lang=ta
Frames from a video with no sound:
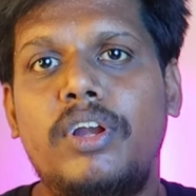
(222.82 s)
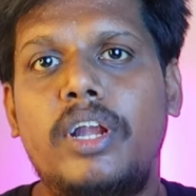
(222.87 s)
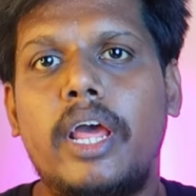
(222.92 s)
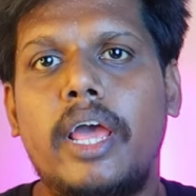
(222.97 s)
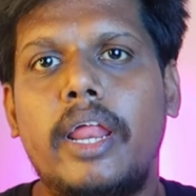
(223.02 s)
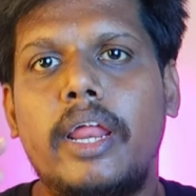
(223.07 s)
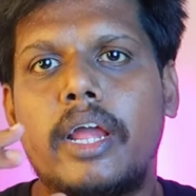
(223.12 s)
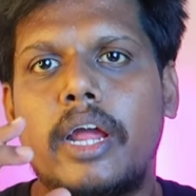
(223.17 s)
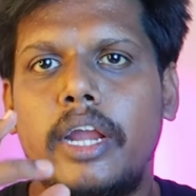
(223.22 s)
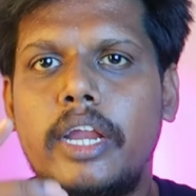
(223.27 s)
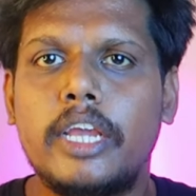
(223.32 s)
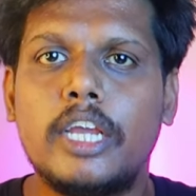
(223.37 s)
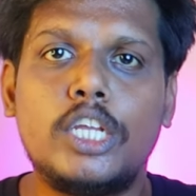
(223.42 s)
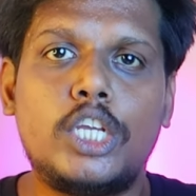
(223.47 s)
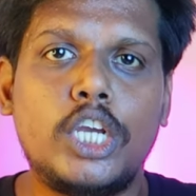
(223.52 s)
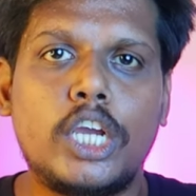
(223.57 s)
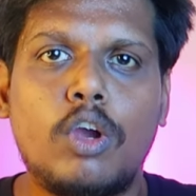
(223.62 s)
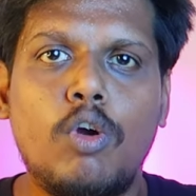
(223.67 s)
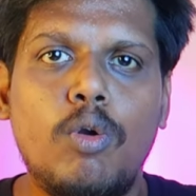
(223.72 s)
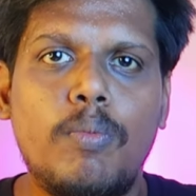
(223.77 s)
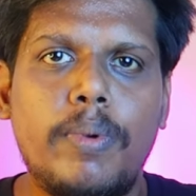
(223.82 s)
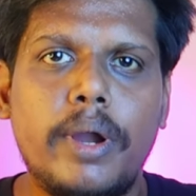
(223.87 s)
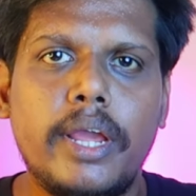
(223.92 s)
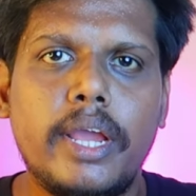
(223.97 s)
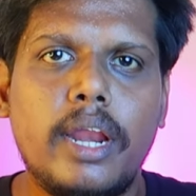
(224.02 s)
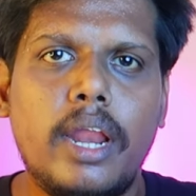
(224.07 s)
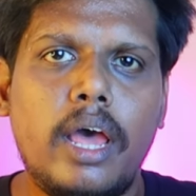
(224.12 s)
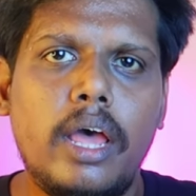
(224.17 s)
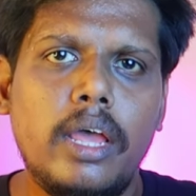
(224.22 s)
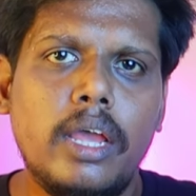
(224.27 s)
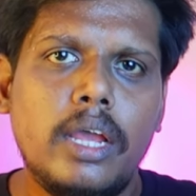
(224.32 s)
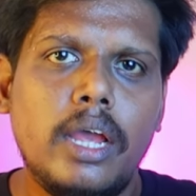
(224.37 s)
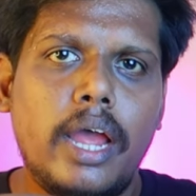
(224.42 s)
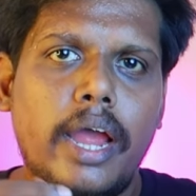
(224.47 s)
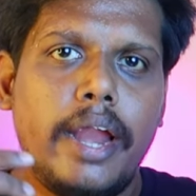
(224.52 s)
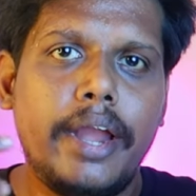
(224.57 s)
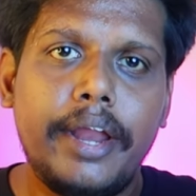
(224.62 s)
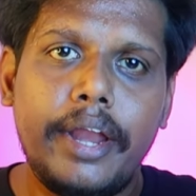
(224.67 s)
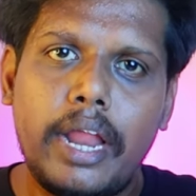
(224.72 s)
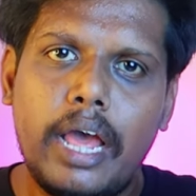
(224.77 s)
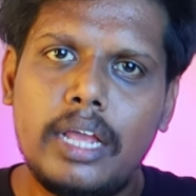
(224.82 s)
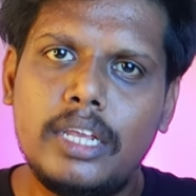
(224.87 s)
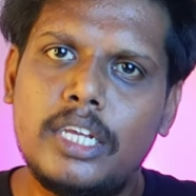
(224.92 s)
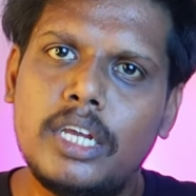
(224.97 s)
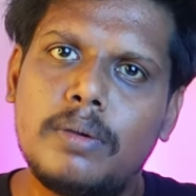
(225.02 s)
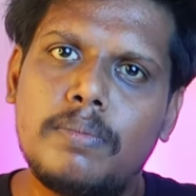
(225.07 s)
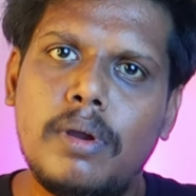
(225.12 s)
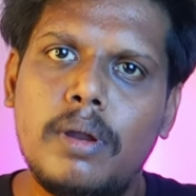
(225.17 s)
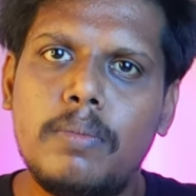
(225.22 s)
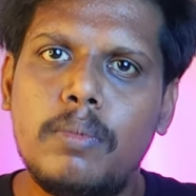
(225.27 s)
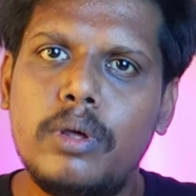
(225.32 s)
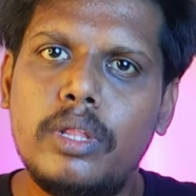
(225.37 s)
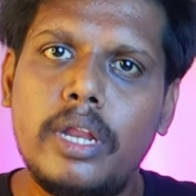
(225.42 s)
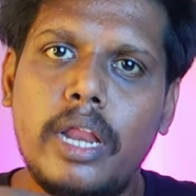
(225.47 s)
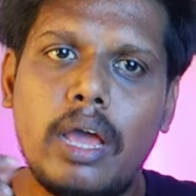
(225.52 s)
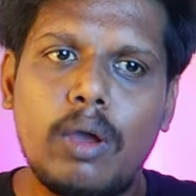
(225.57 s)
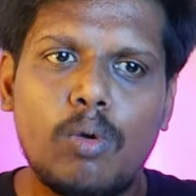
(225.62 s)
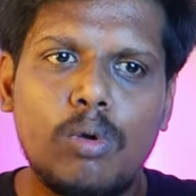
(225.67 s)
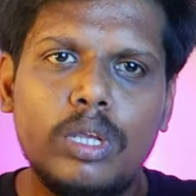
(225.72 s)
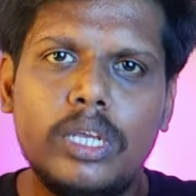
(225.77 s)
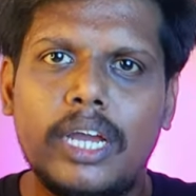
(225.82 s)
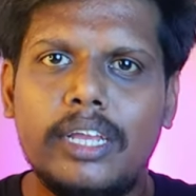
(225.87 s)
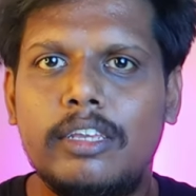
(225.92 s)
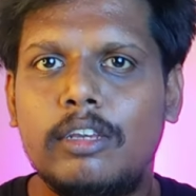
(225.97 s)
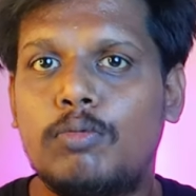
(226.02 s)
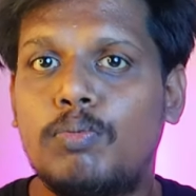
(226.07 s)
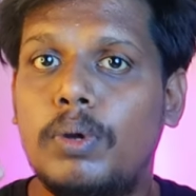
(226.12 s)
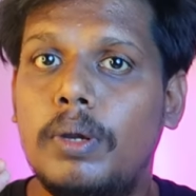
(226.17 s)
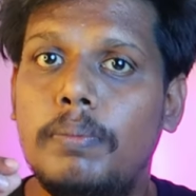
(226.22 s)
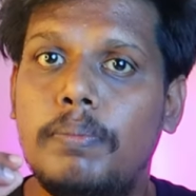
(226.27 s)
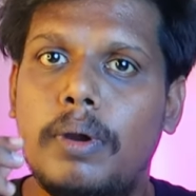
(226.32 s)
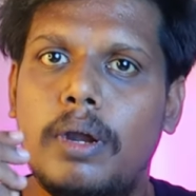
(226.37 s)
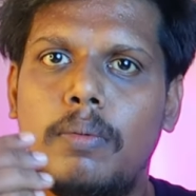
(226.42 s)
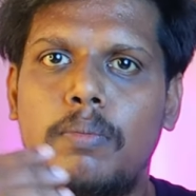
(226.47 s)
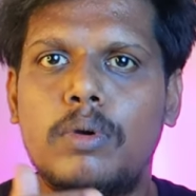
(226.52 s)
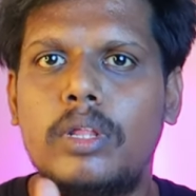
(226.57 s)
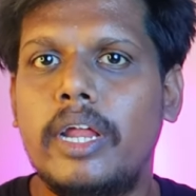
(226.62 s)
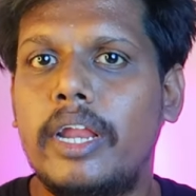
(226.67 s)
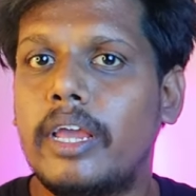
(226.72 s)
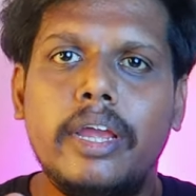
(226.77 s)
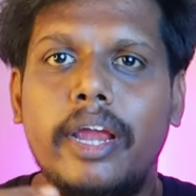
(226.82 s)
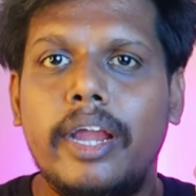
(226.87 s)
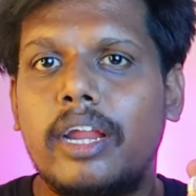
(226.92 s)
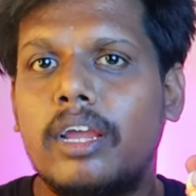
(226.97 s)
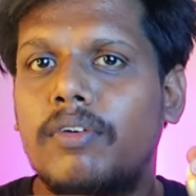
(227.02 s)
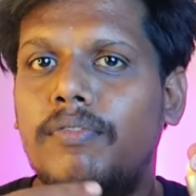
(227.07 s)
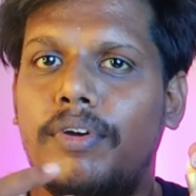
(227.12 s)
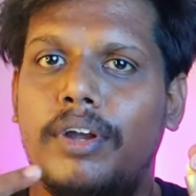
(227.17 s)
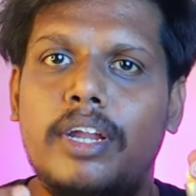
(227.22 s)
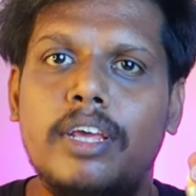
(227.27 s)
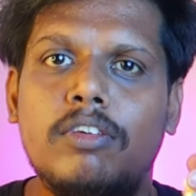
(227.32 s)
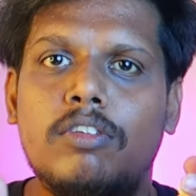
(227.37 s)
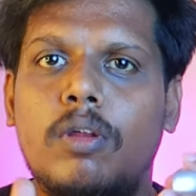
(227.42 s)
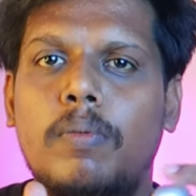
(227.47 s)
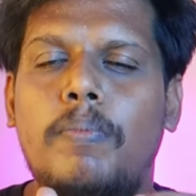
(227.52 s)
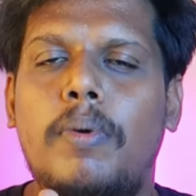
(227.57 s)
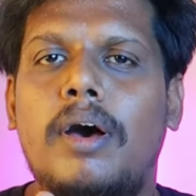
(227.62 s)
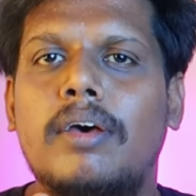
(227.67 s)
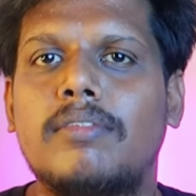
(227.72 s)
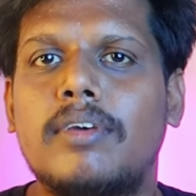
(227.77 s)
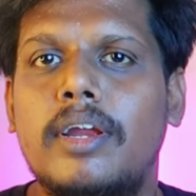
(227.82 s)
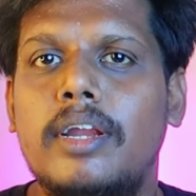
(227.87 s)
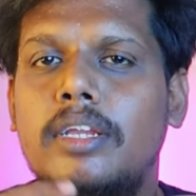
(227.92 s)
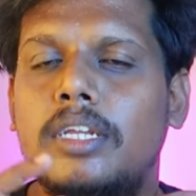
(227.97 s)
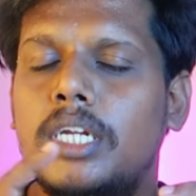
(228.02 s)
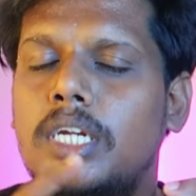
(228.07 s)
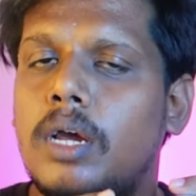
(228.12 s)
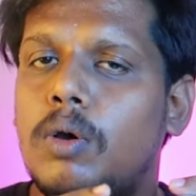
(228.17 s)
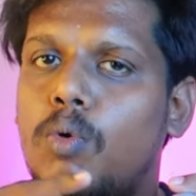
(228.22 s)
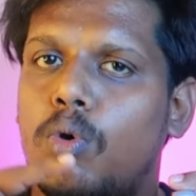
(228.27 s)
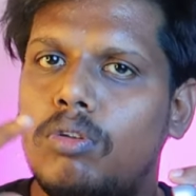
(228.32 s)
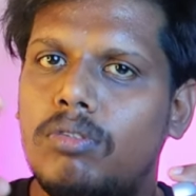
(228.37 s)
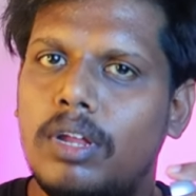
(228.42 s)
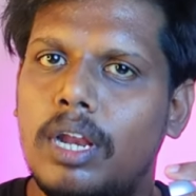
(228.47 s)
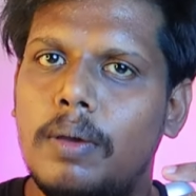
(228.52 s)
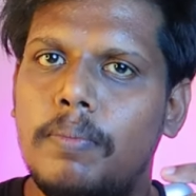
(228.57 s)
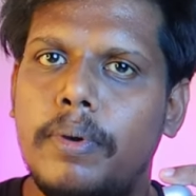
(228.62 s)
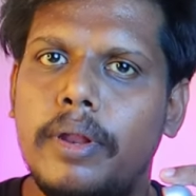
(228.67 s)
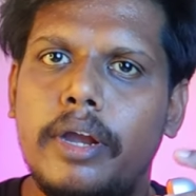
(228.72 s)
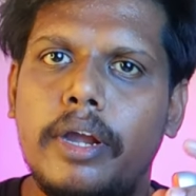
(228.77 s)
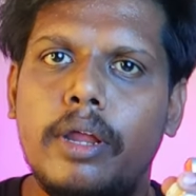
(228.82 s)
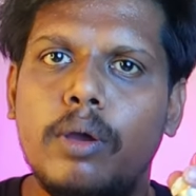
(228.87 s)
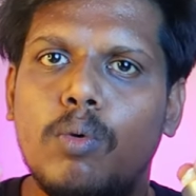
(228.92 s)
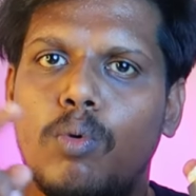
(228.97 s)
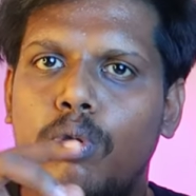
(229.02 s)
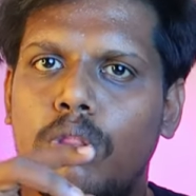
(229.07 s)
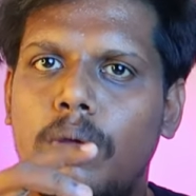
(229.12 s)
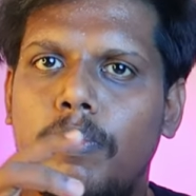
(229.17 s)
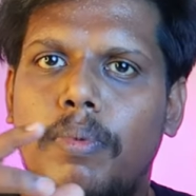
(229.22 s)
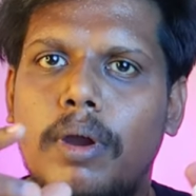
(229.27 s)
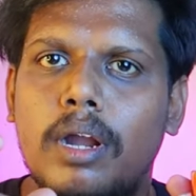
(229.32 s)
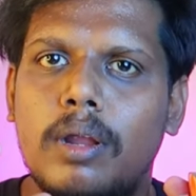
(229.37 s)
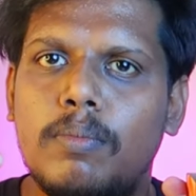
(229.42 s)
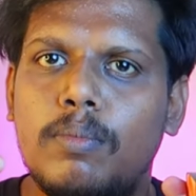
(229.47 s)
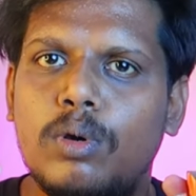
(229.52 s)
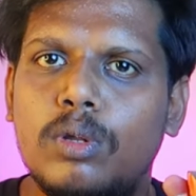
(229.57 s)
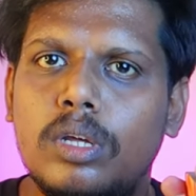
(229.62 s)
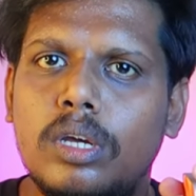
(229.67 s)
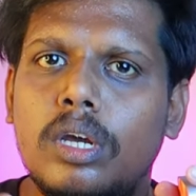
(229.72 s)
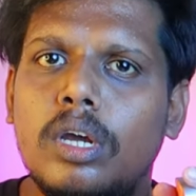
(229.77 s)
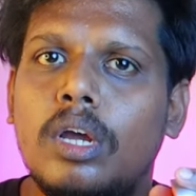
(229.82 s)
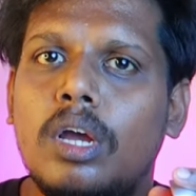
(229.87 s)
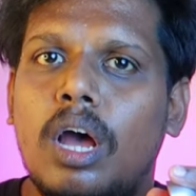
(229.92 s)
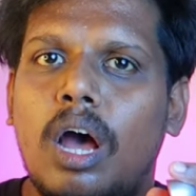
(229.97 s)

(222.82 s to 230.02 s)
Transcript: ஃபிட்டாக ஃபிட்டாக இருக்கான்னு நீங்கள் செக் அவுட் பண்ணிக்கலாம் அண்ட் நான் செக் பண்ணும்போது நான் கொஞ்சம் அட்ஜஸ்ட் பண்ணி பண்ணும்போது எனக்கு ஃபிட் டெஸ்ட்டு பாஸ் ஆகிடுச்சு நான் ஒரு சில பேர்கிட்ட கொடுத்து பண்ணும்போது